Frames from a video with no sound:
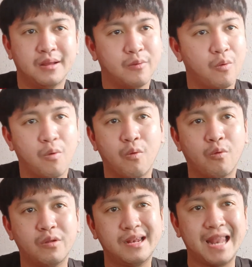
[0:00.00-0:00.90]
โอ้โห
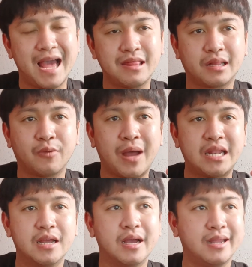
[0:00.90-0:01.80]
หลายศตวรรษ
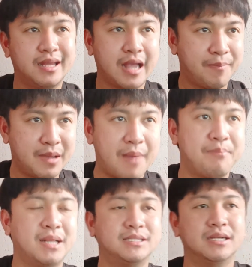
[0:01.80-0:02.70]
เลยนะครับ กลับ
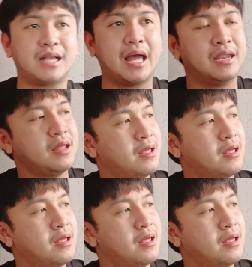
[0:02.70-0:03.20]
มาเจอกัน